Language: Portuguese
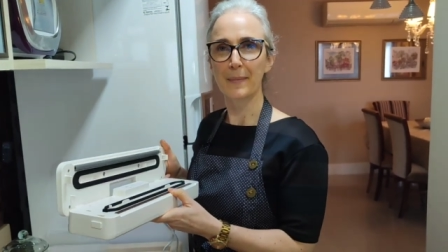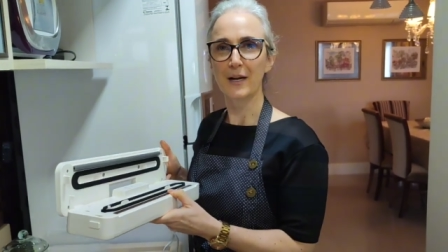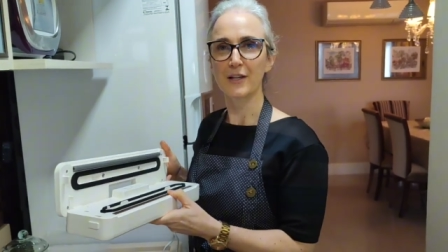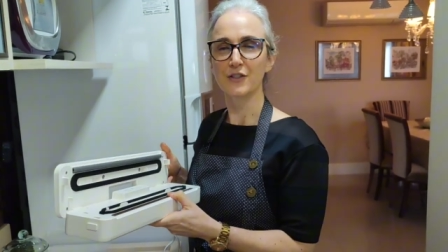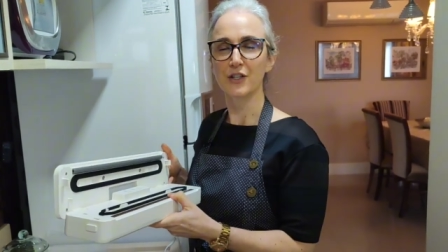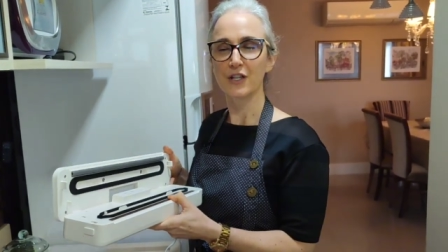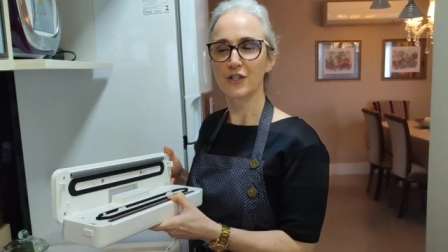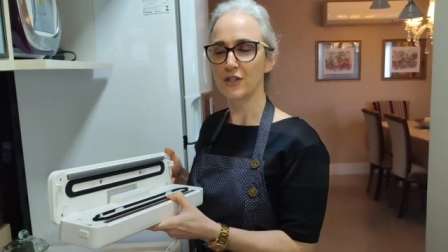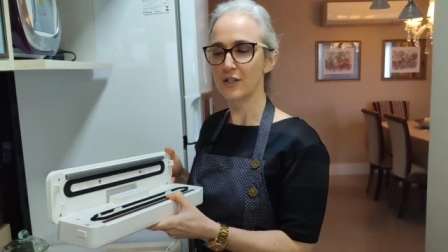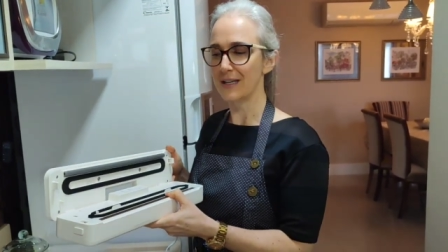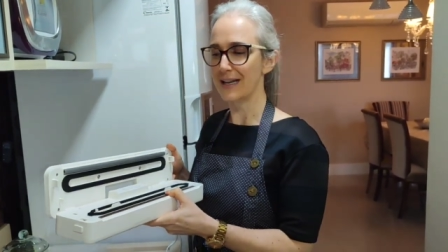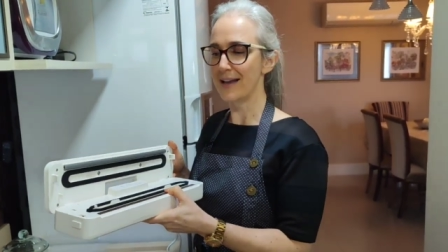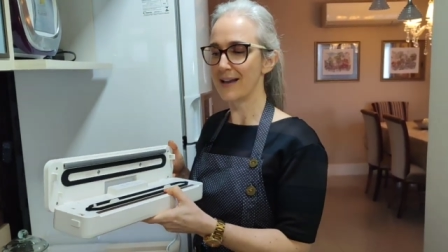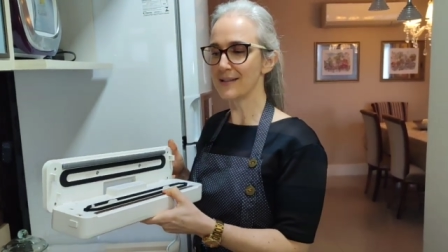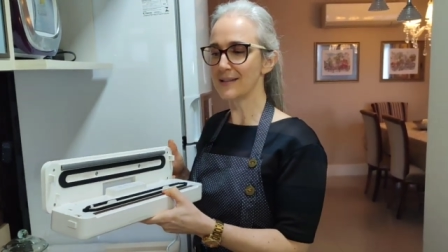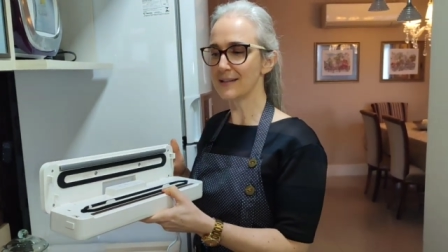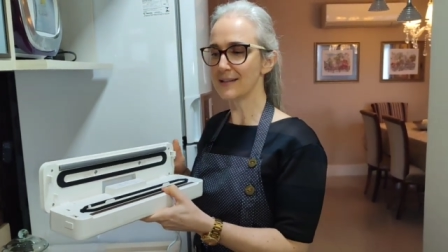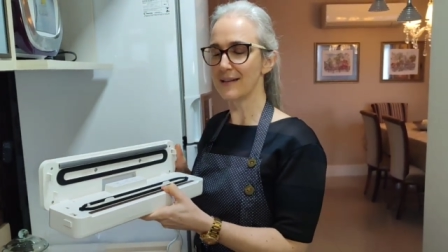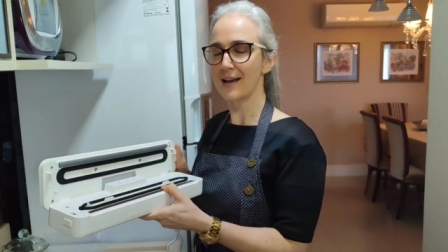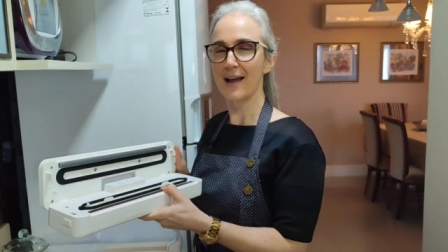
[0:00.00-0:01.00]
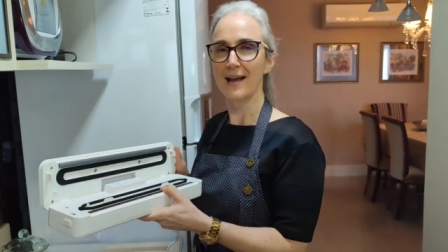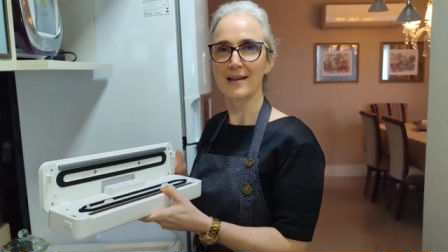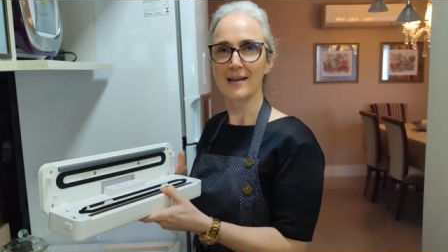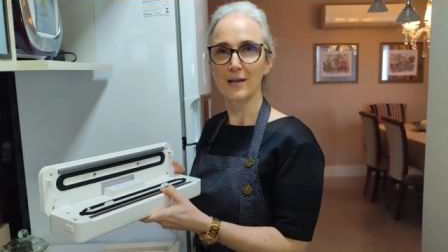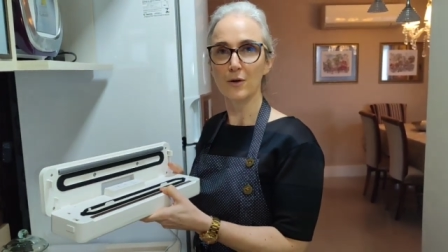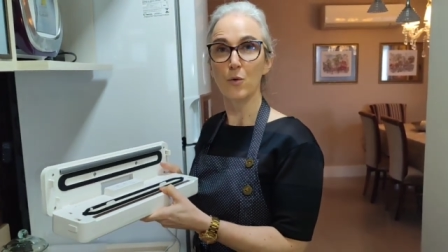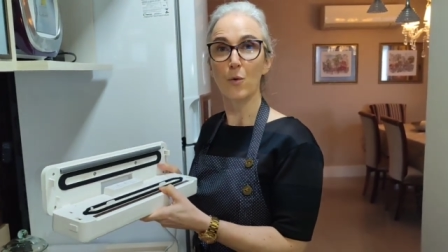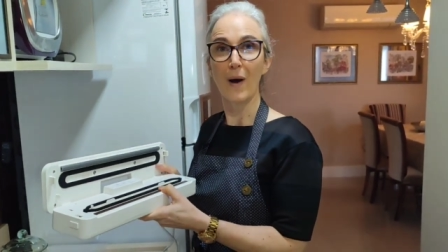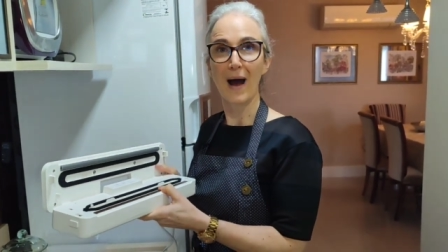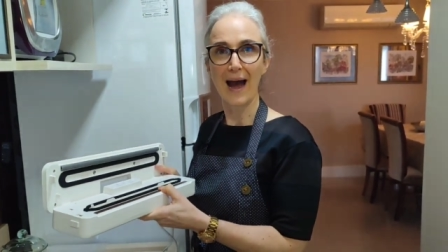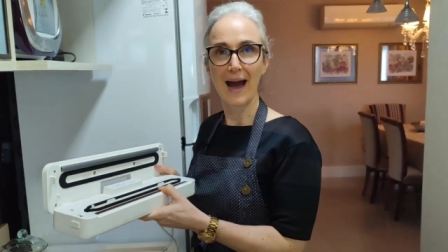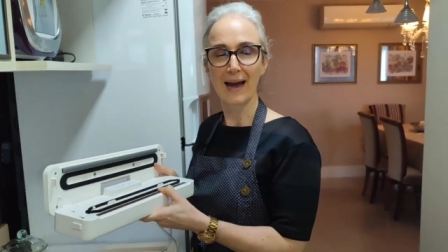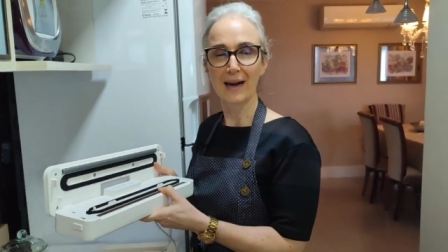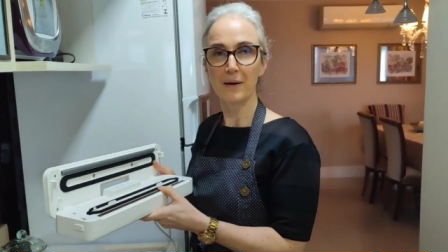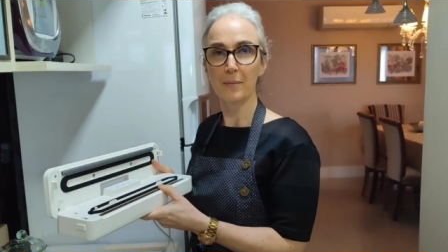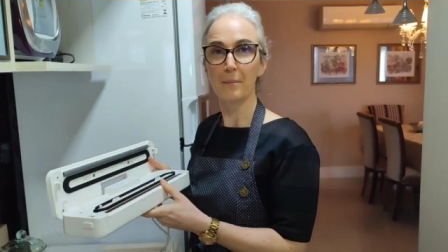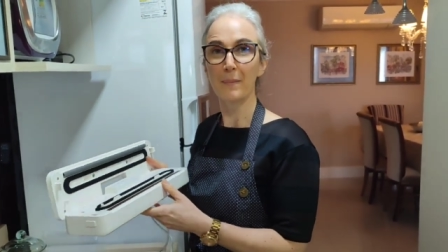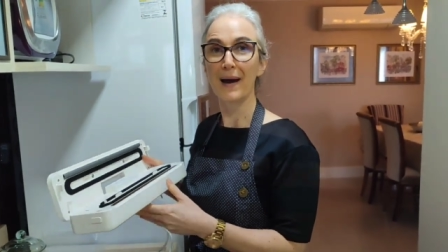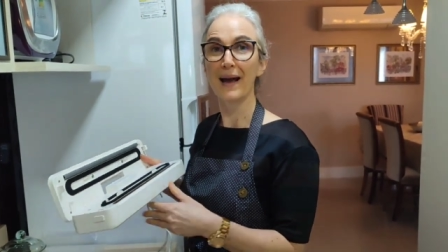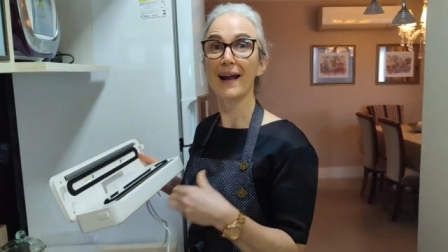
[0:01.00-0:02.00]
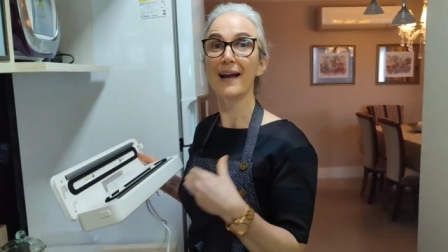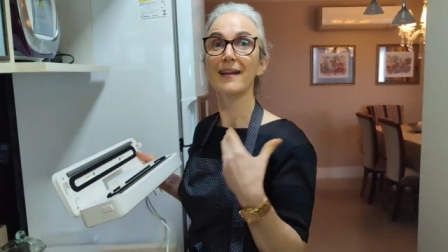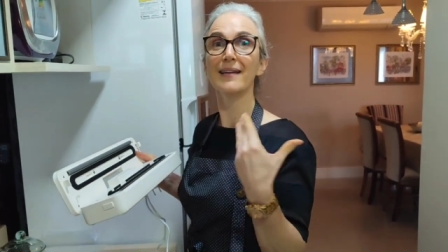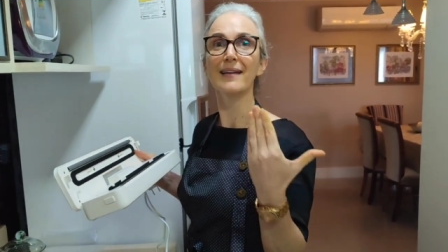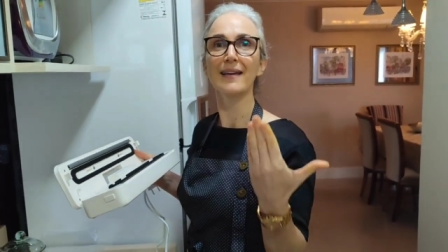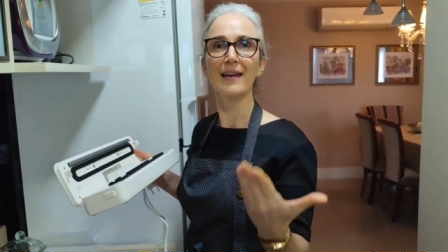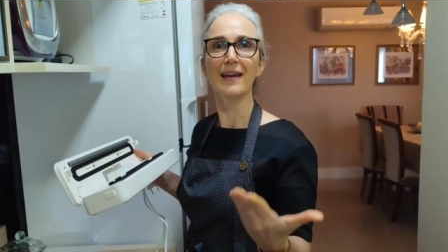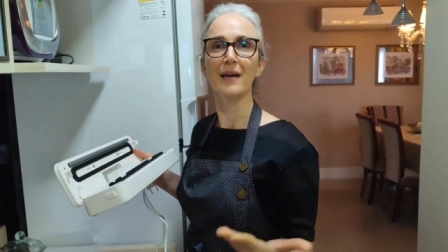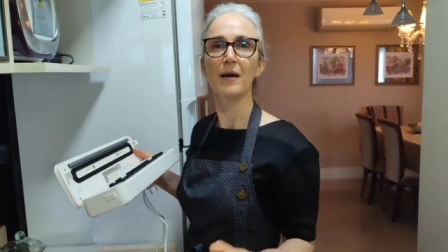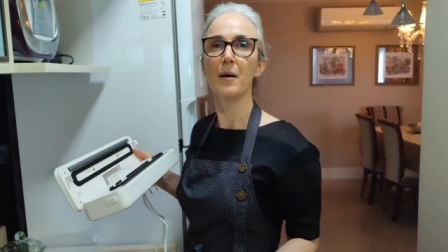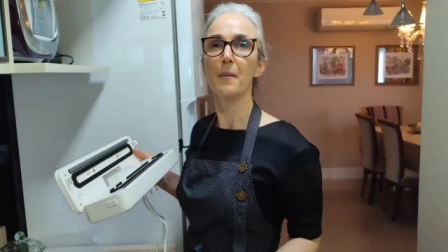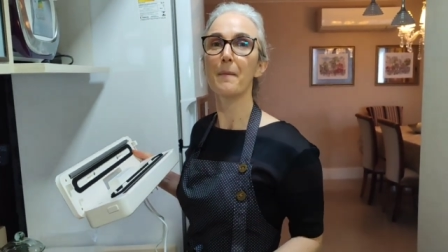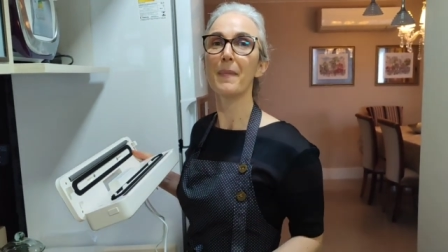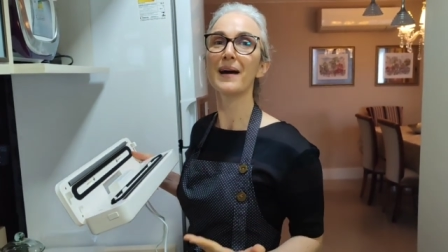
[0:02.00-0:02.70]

pra gente extrair o ar, para quê?